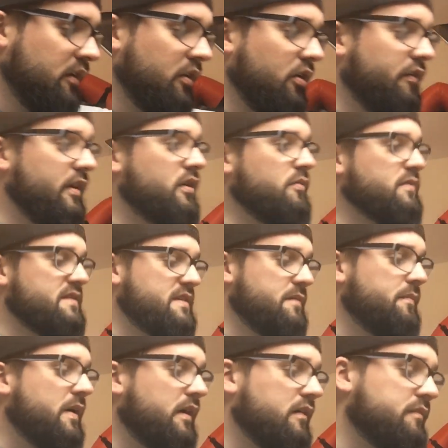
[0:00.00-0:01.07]
On va commencer
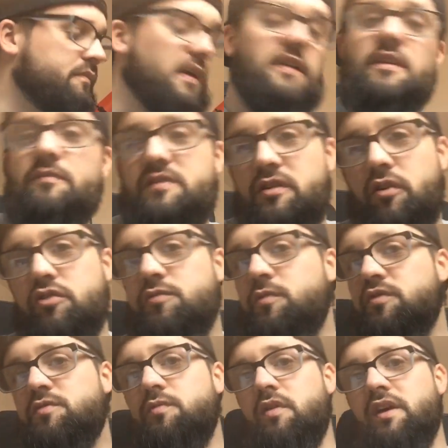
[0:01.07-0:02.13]
par, par des petits leurres, je
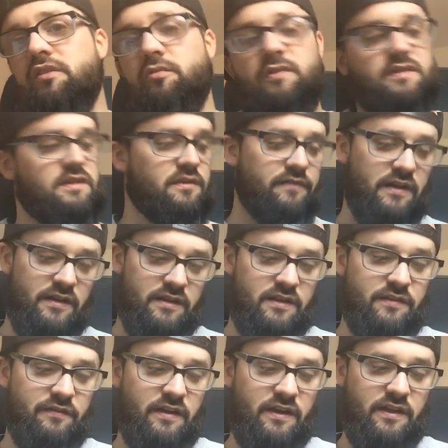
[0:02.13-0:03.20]
pense, pour la truite qui, va, qui,
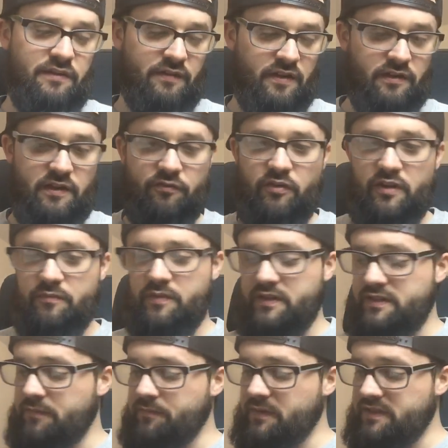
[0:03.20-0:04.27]
va, qui, va, qui vont être bien
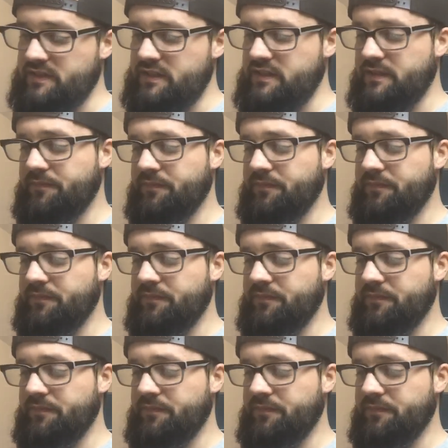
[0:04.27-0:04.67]
sympathiques.